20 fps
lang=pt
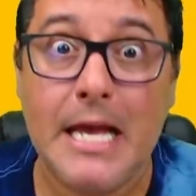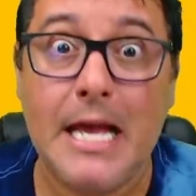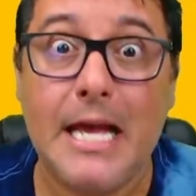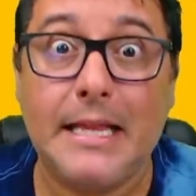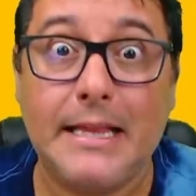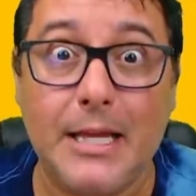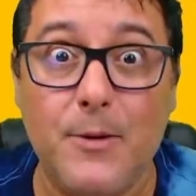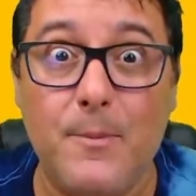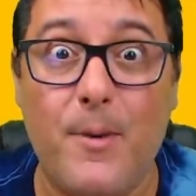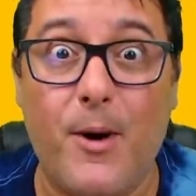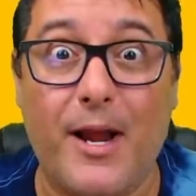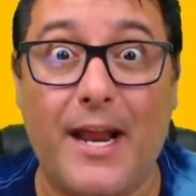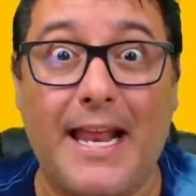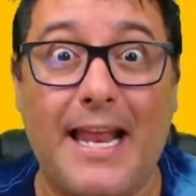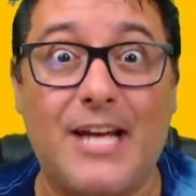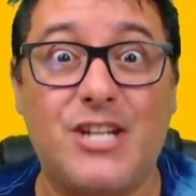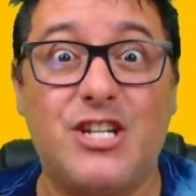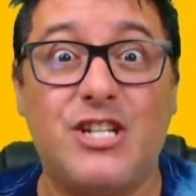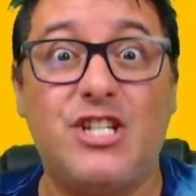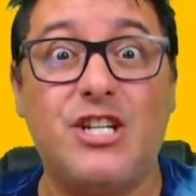Então bora
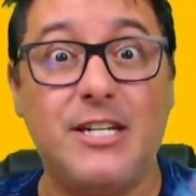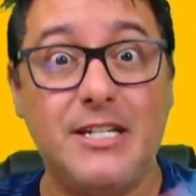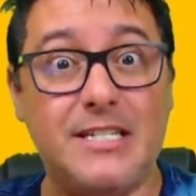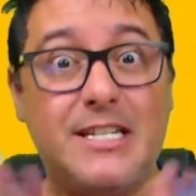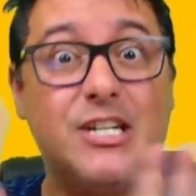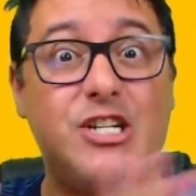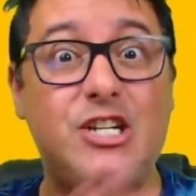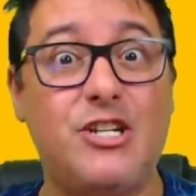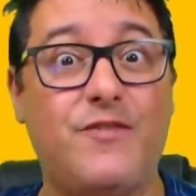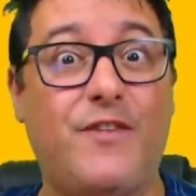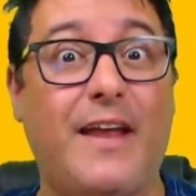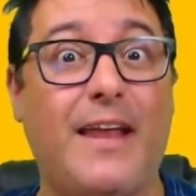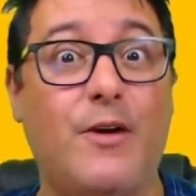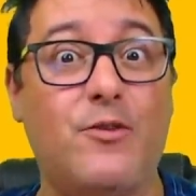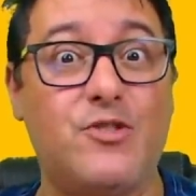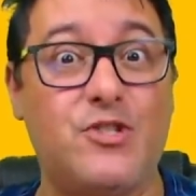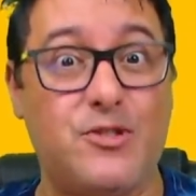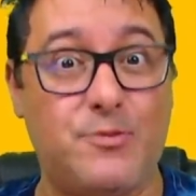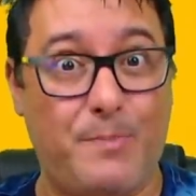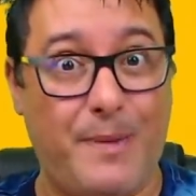lá, gente. Antes da gente falar
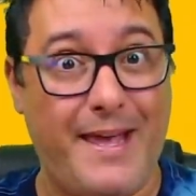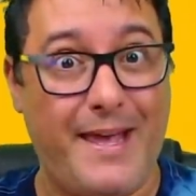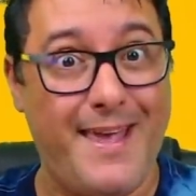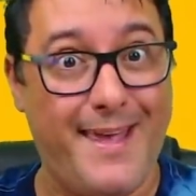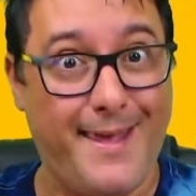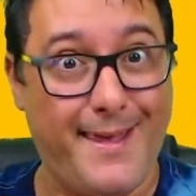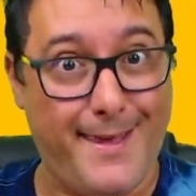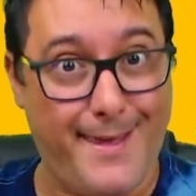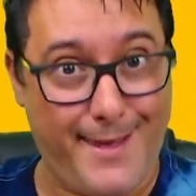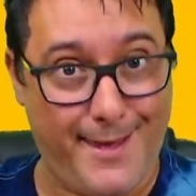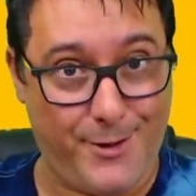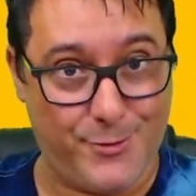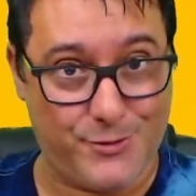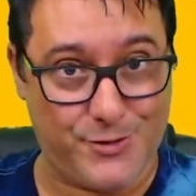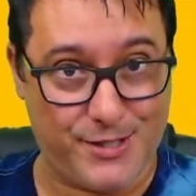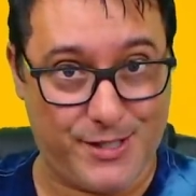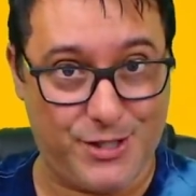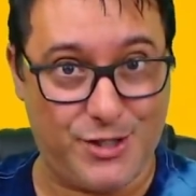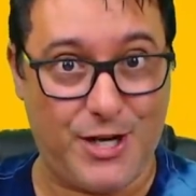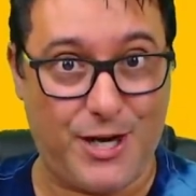os perrenguinhos
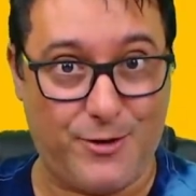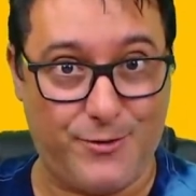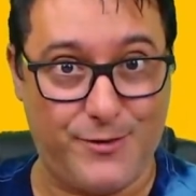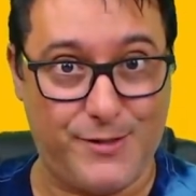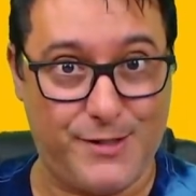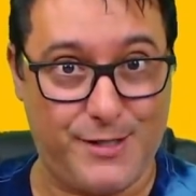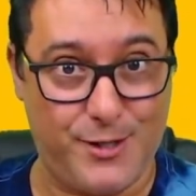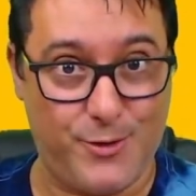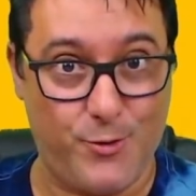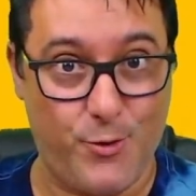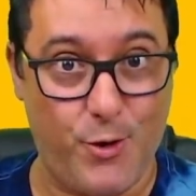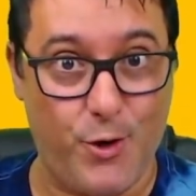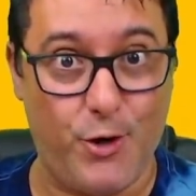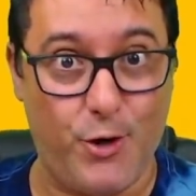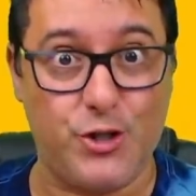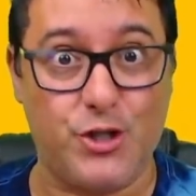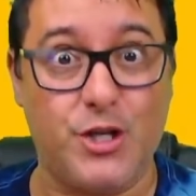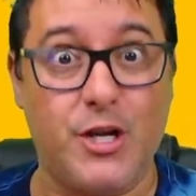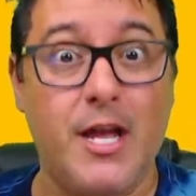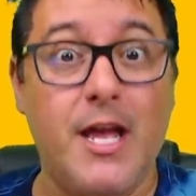que já aconteceram
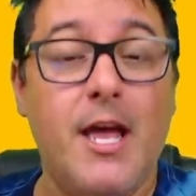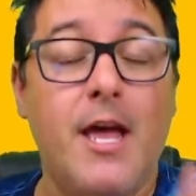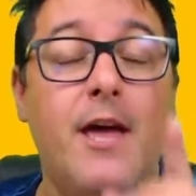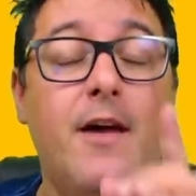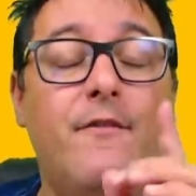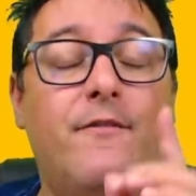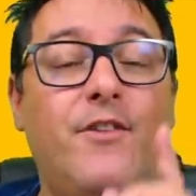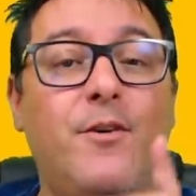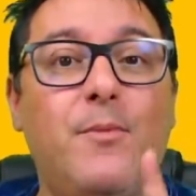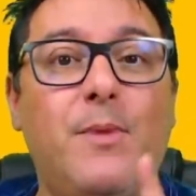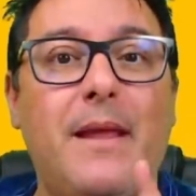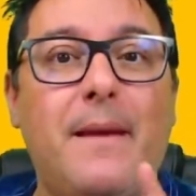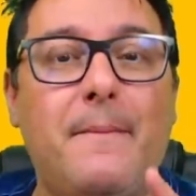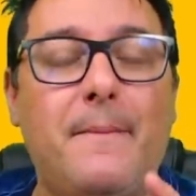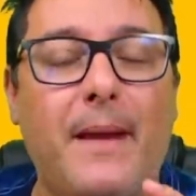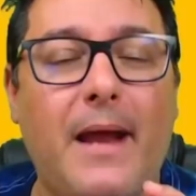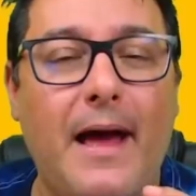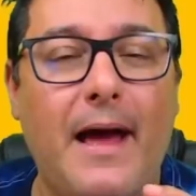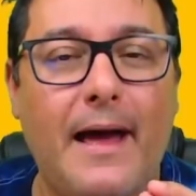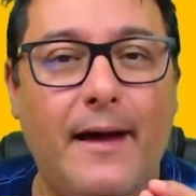hoje, vamos
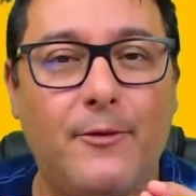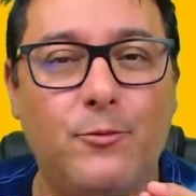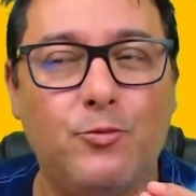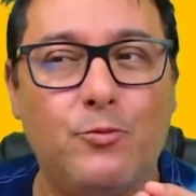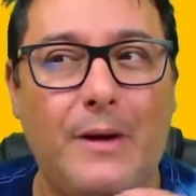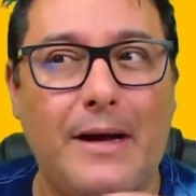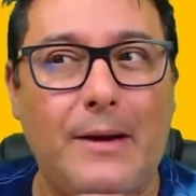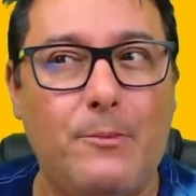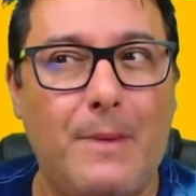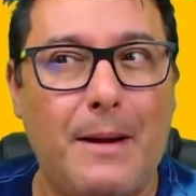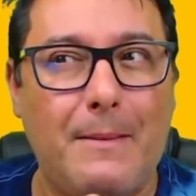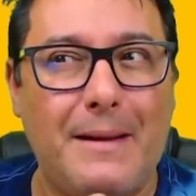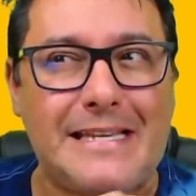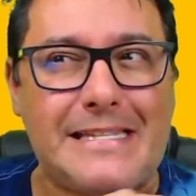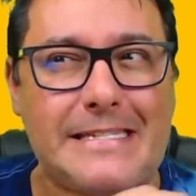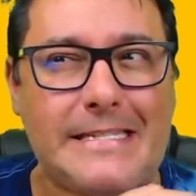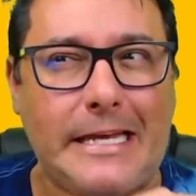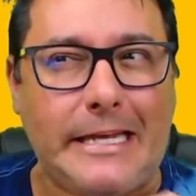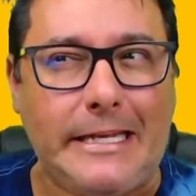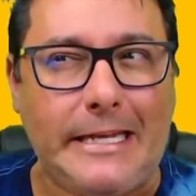lembrar uma, uma,
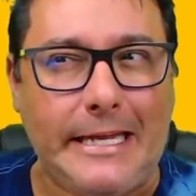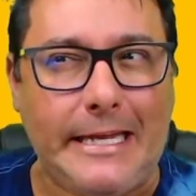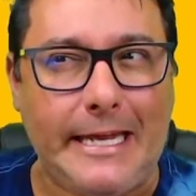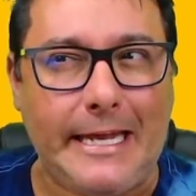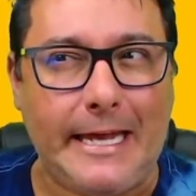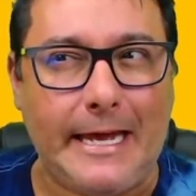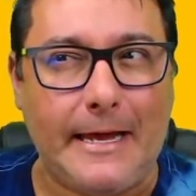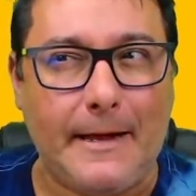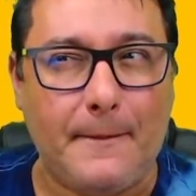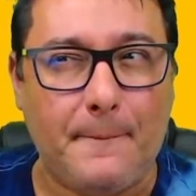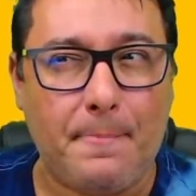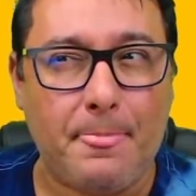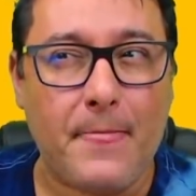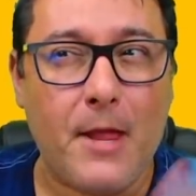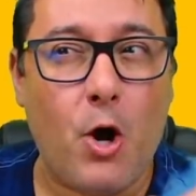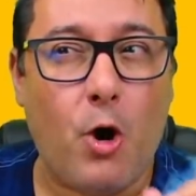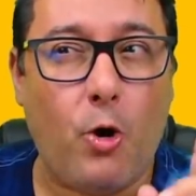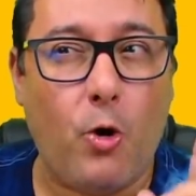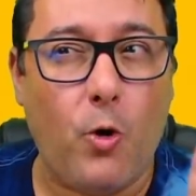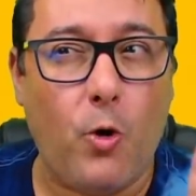ceninha
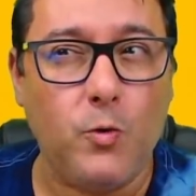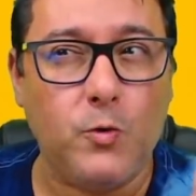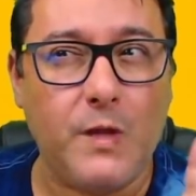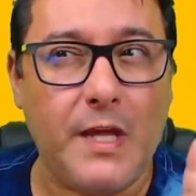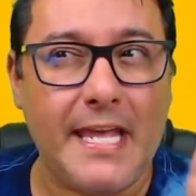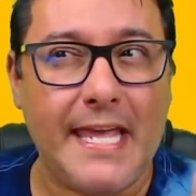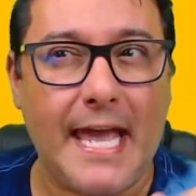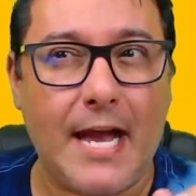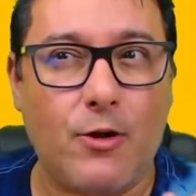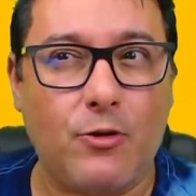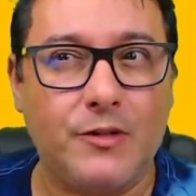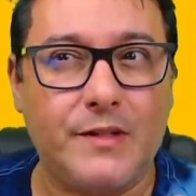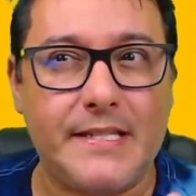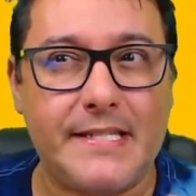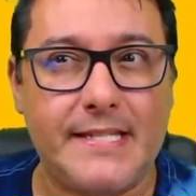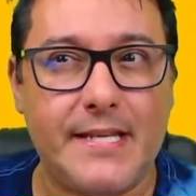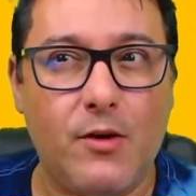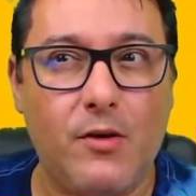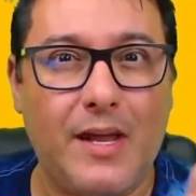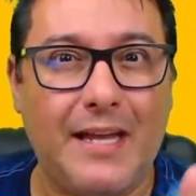ontem que
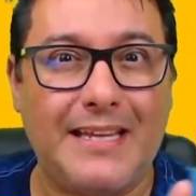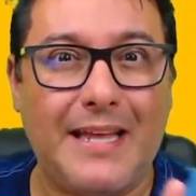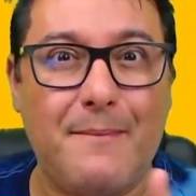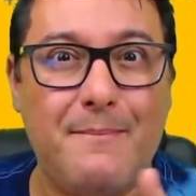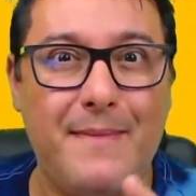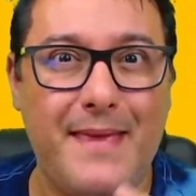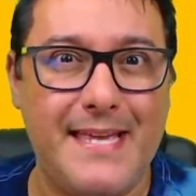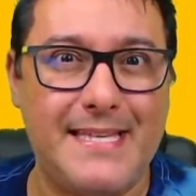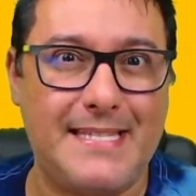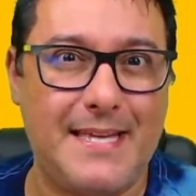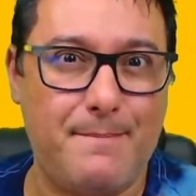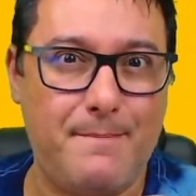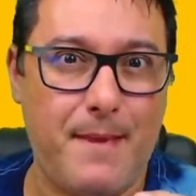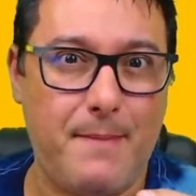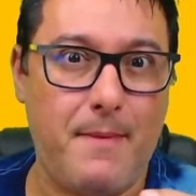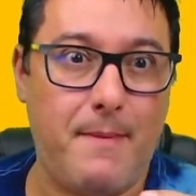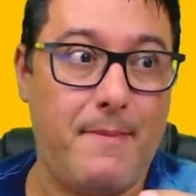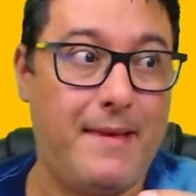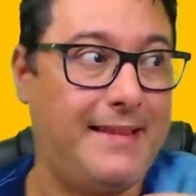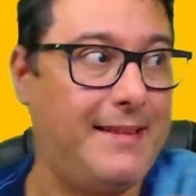aconteceu lá na mesa
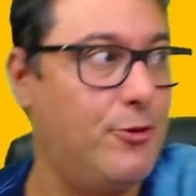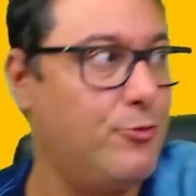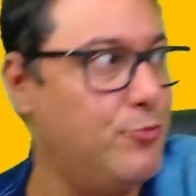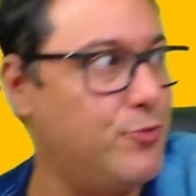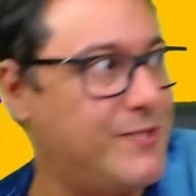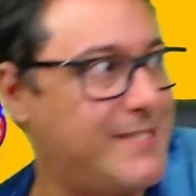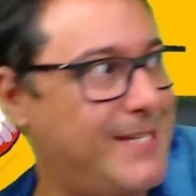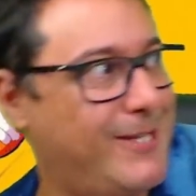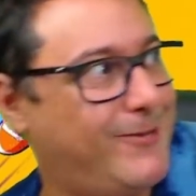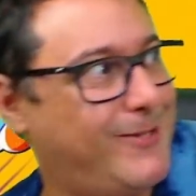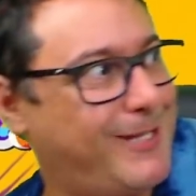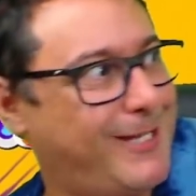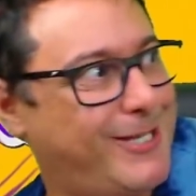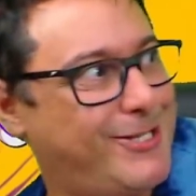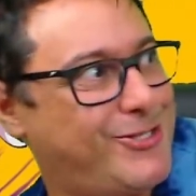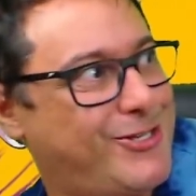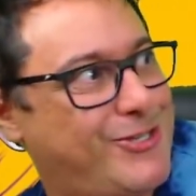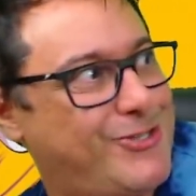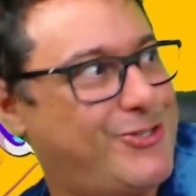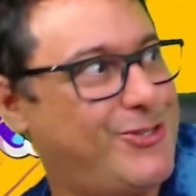BBB. Tem um mosquito aqui,
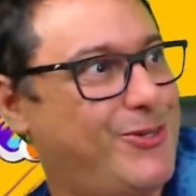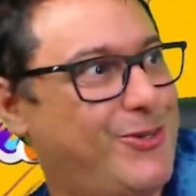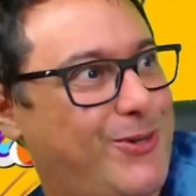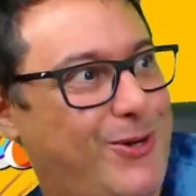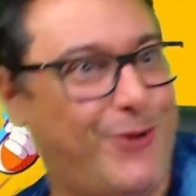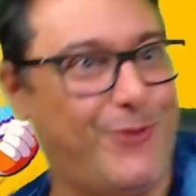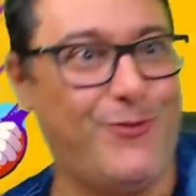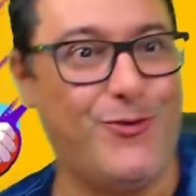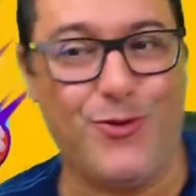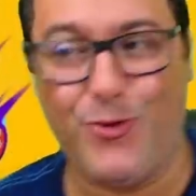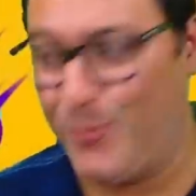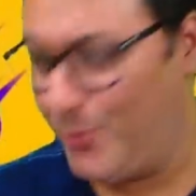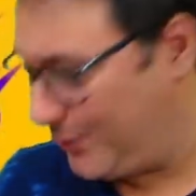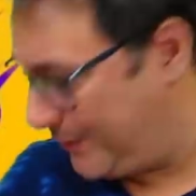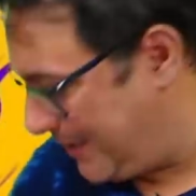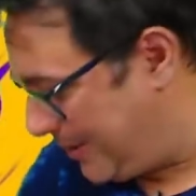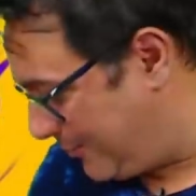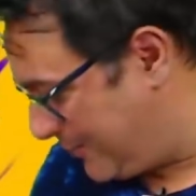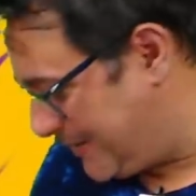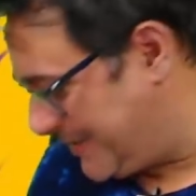gente, de novo. Oh, meu
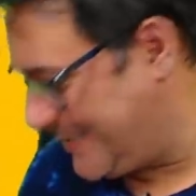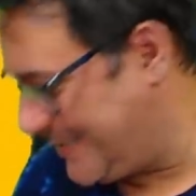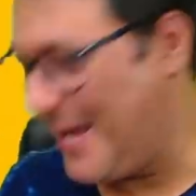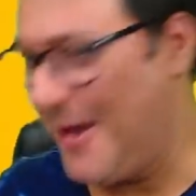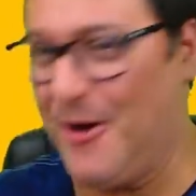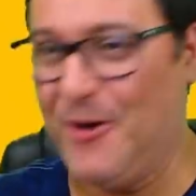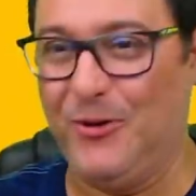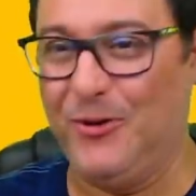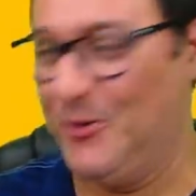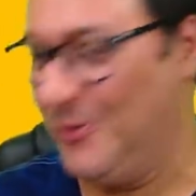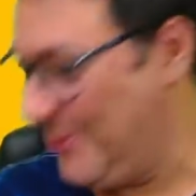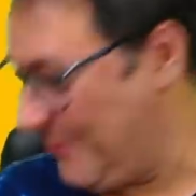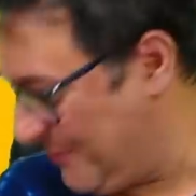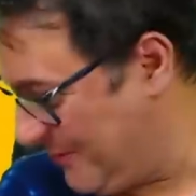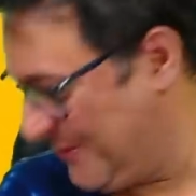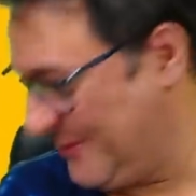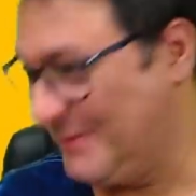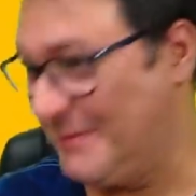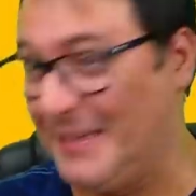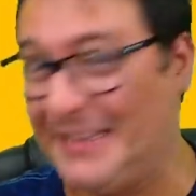Deus do céu,
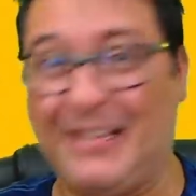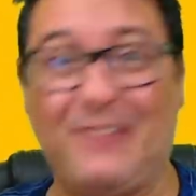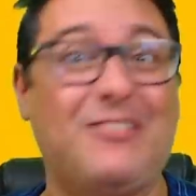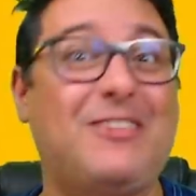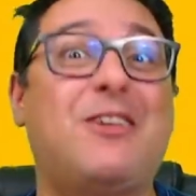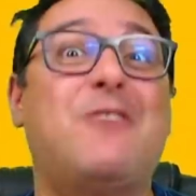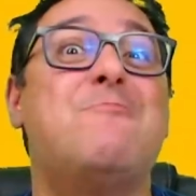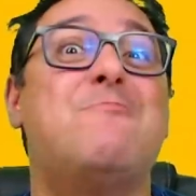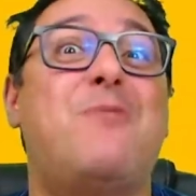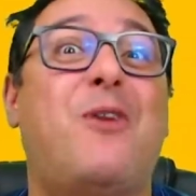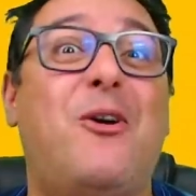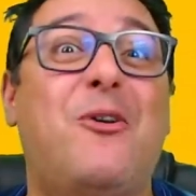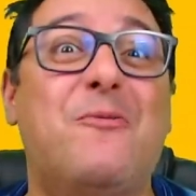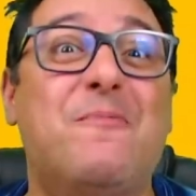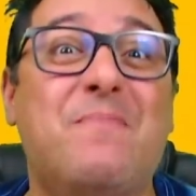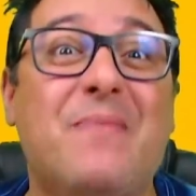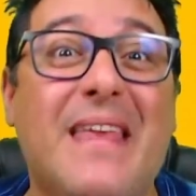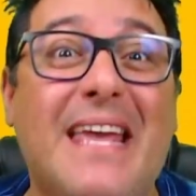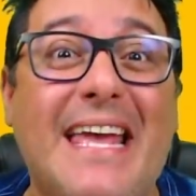oh, tava tão bom.